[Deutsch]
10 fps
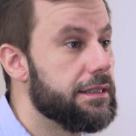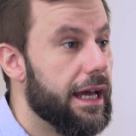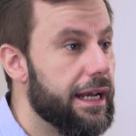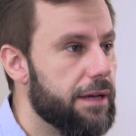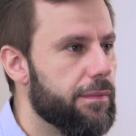die es
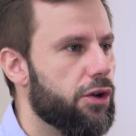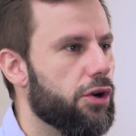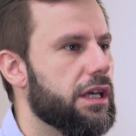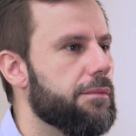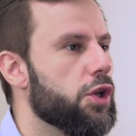leider immer
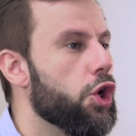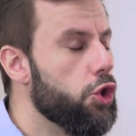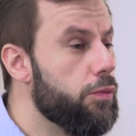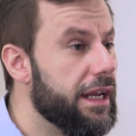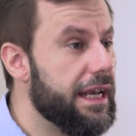noch gibt,
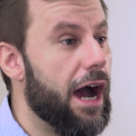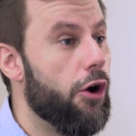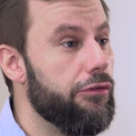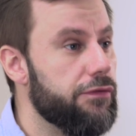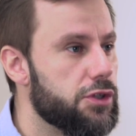über den
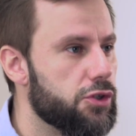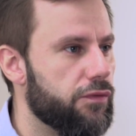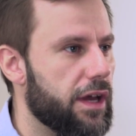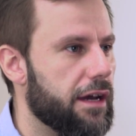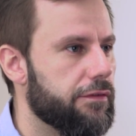Haufen zu
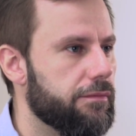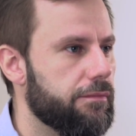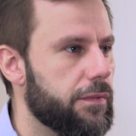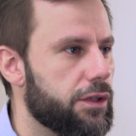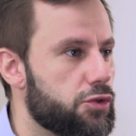
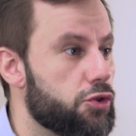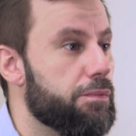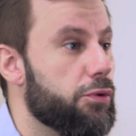werfen, zu